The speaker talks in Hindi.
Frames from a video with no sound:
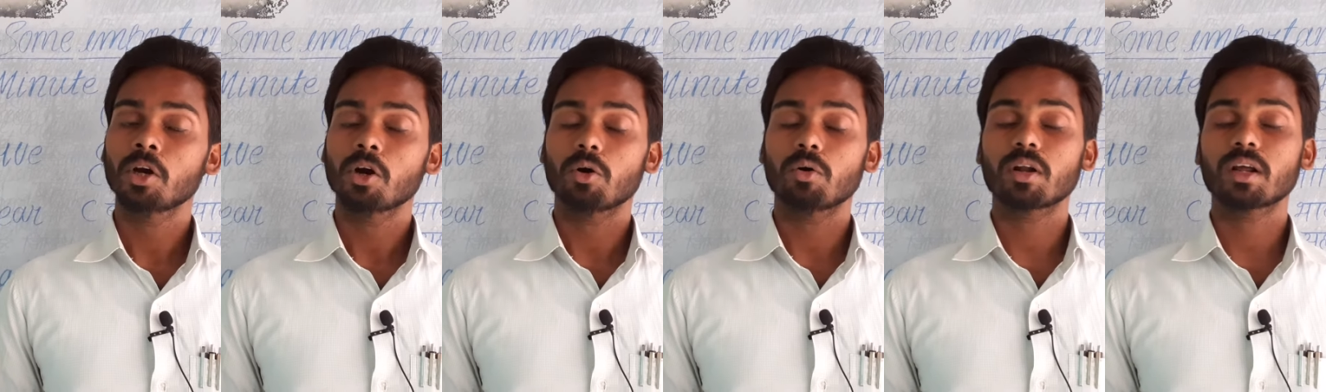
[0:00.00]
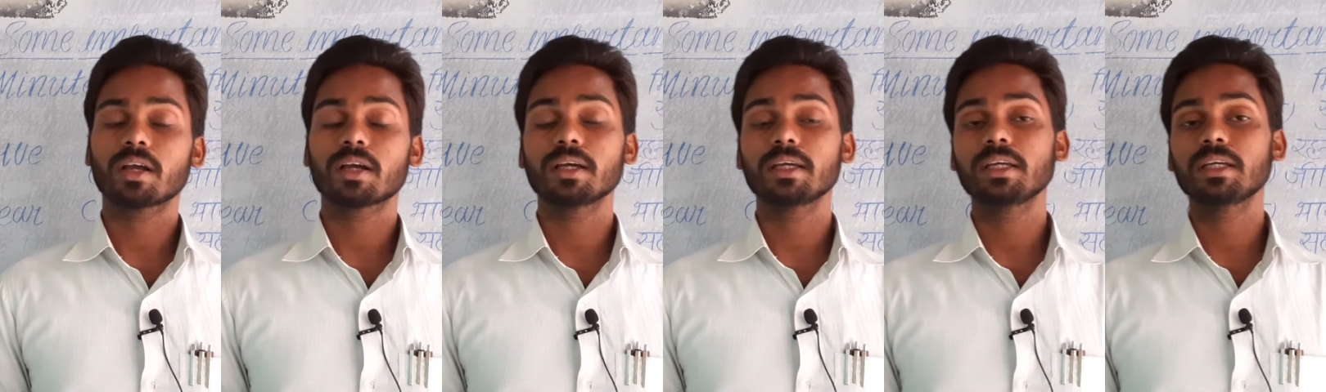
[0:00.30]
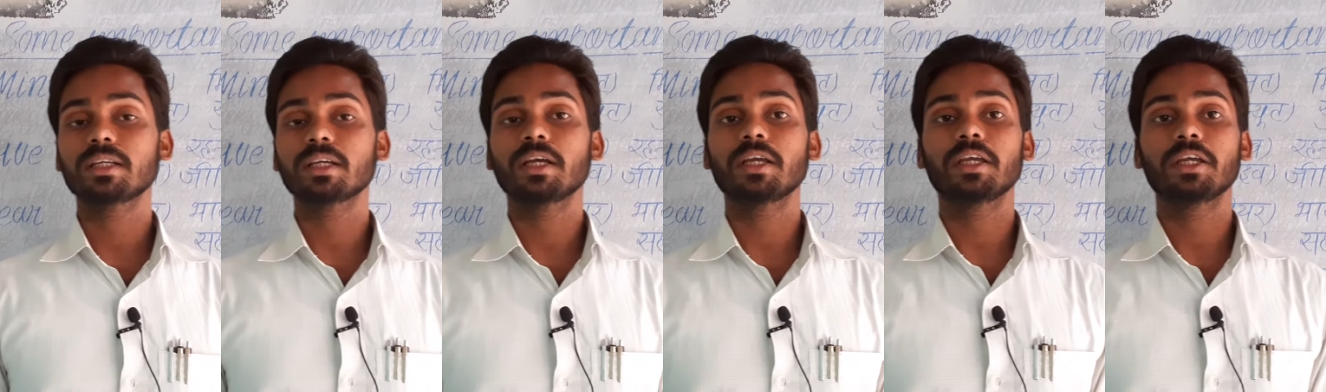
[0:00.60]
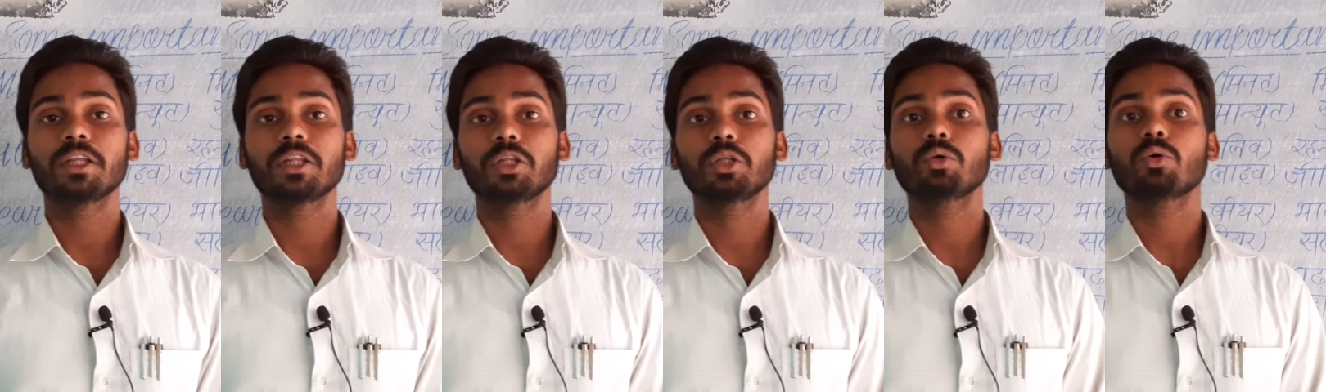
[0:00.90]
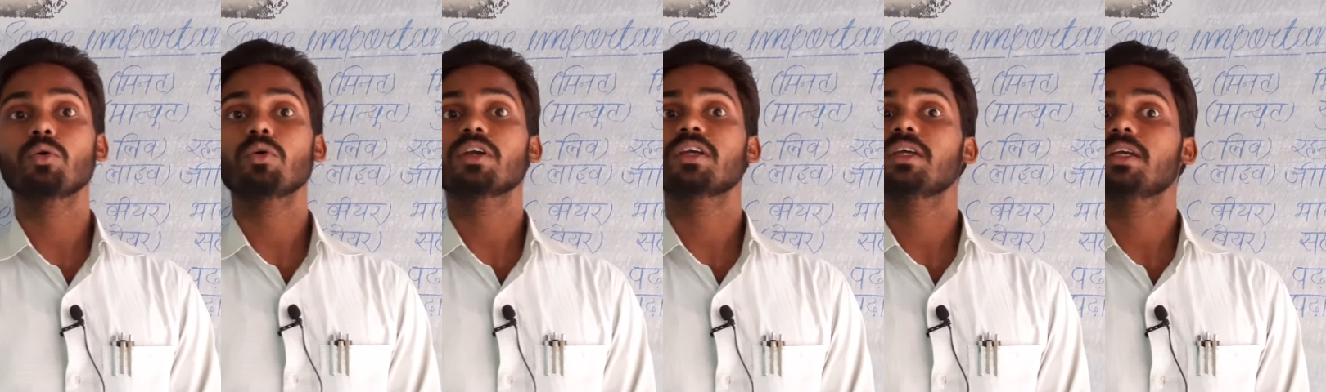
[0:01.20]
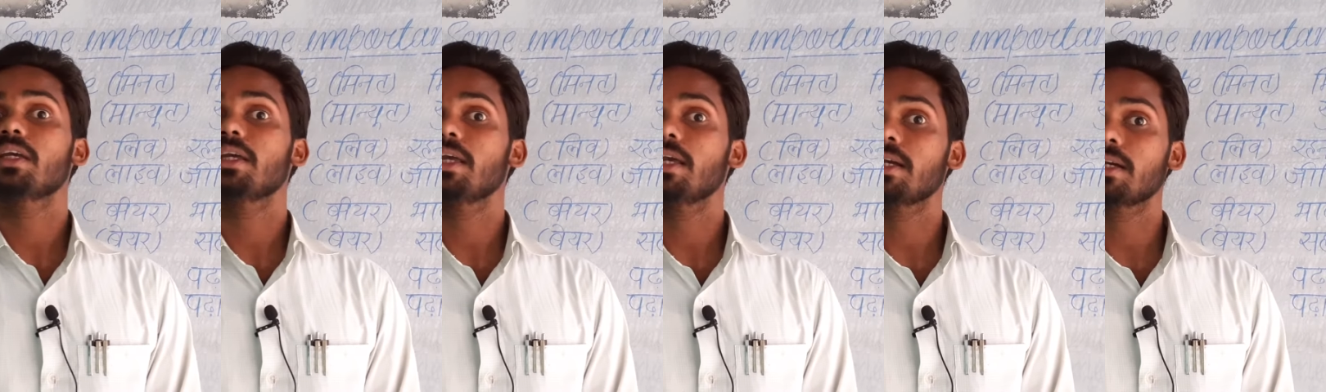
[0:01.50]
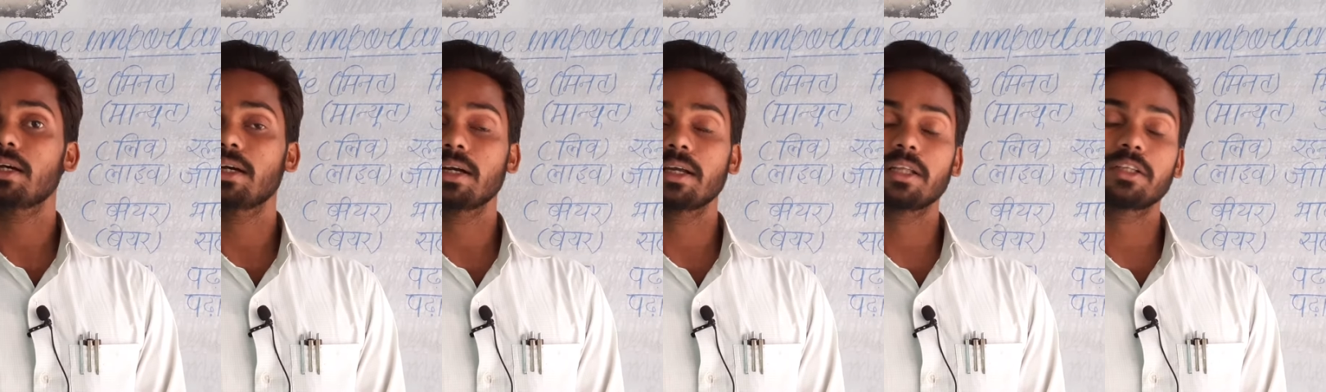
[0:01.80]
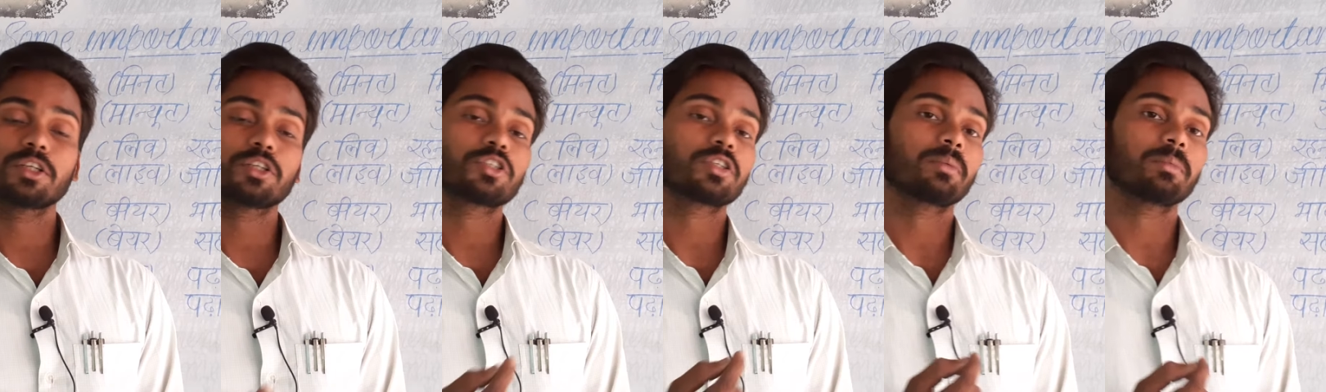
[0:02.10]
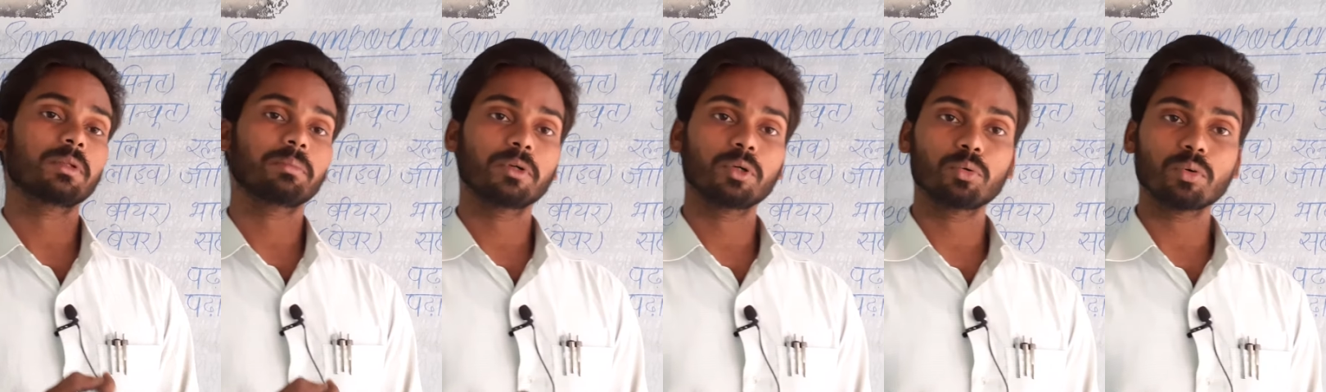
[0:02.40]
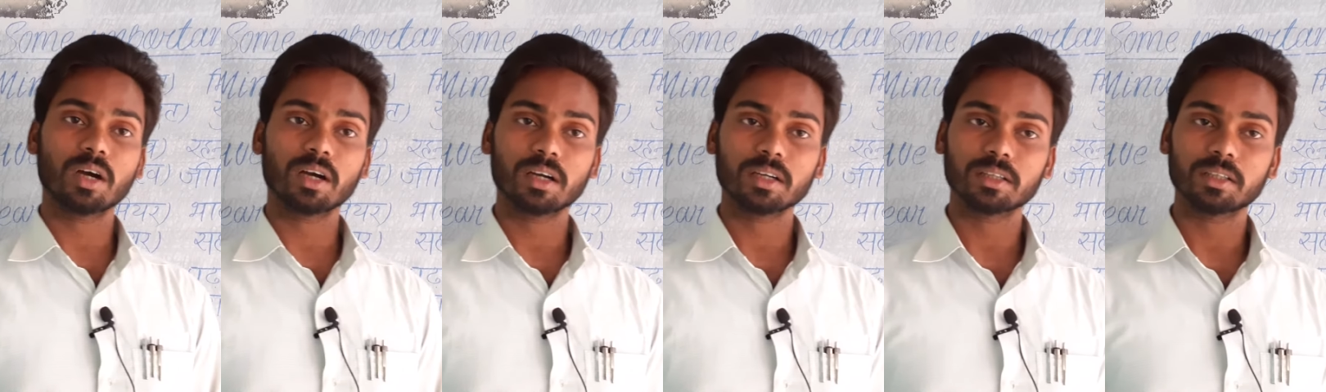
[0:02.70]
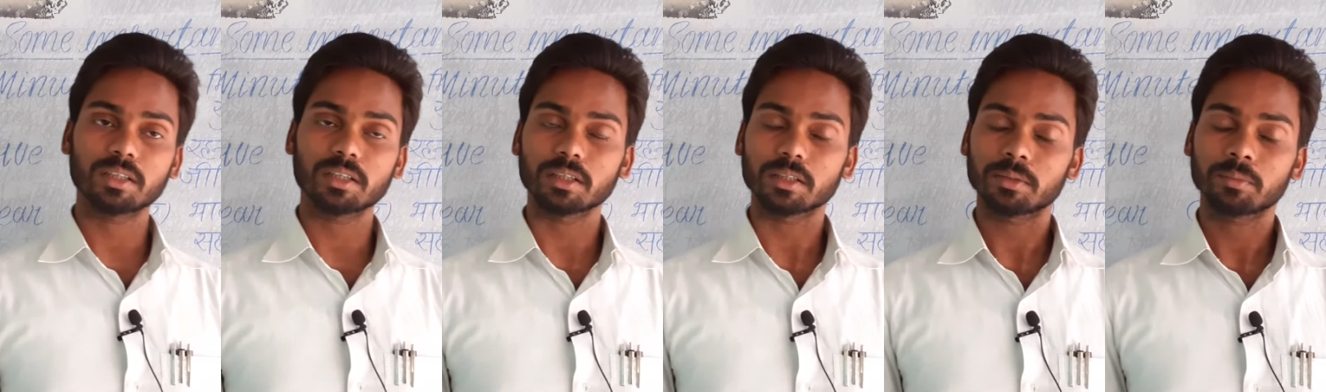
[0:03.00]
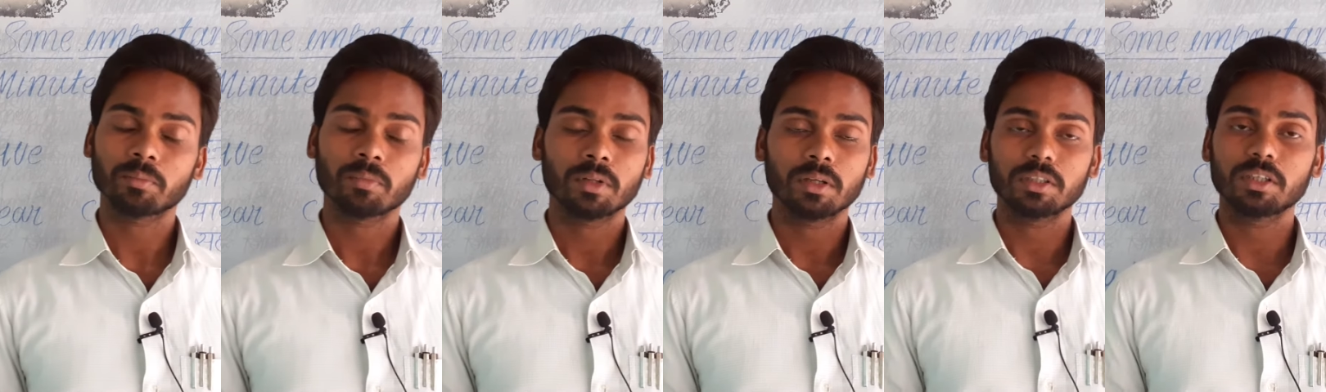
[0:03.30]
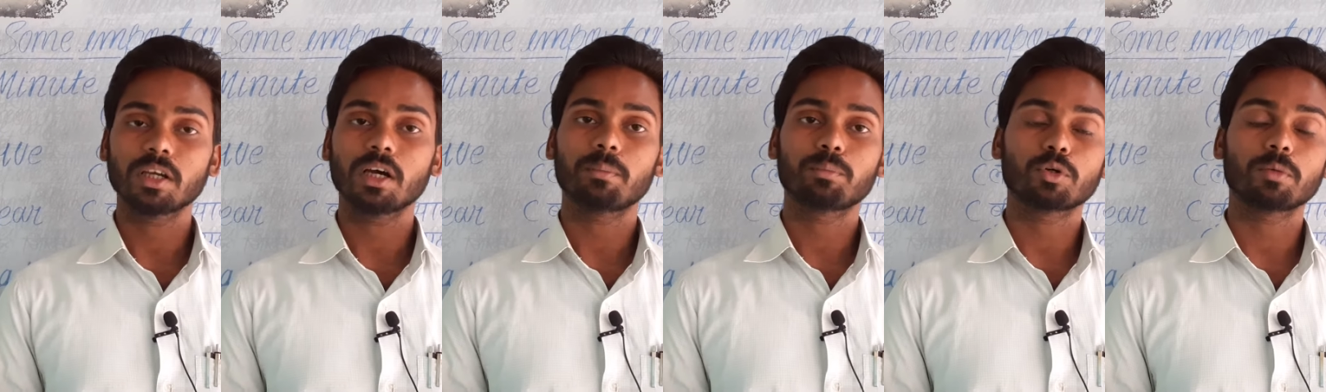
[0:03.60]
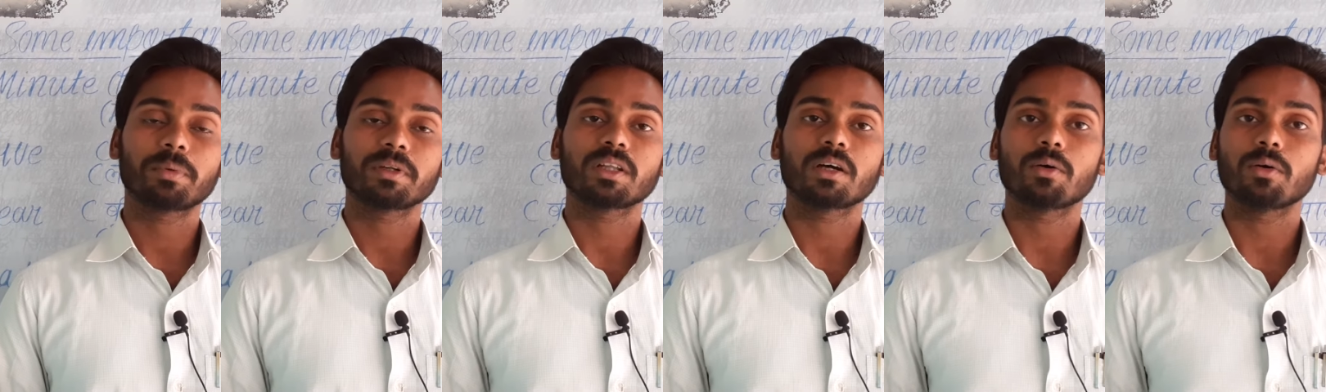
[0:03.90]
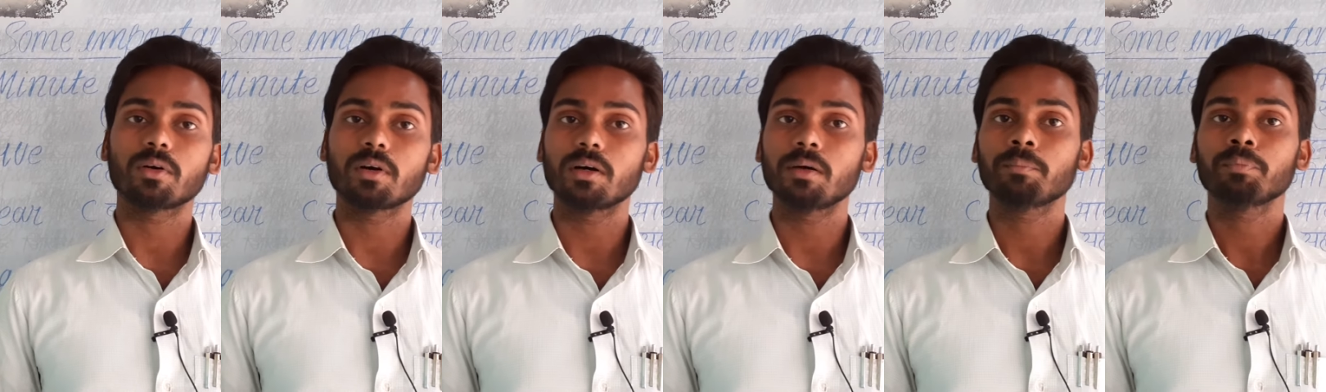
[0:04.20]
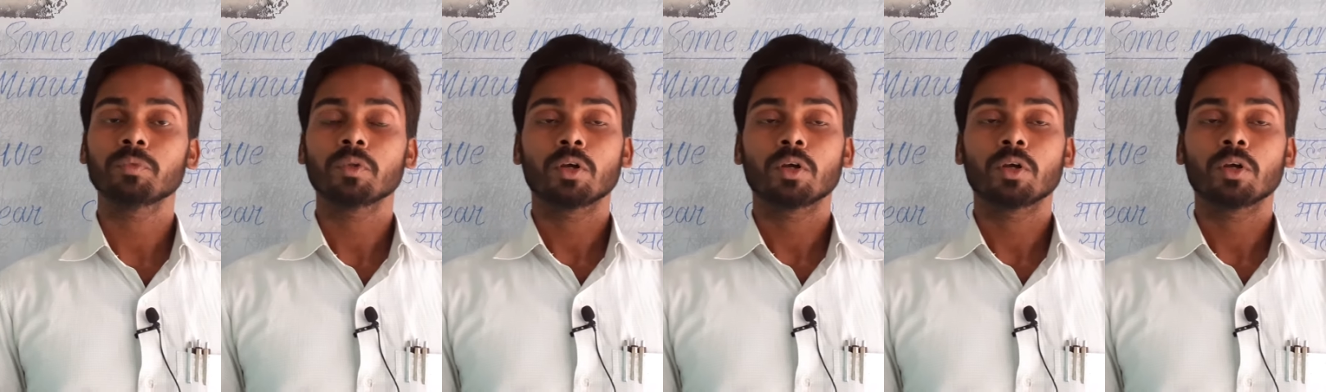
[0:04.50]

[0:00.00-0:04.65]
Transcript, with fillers: और कई कई हिंदियों की एक अंग्रेजी शब्द भी हुआ करती है ये आपको पता होगा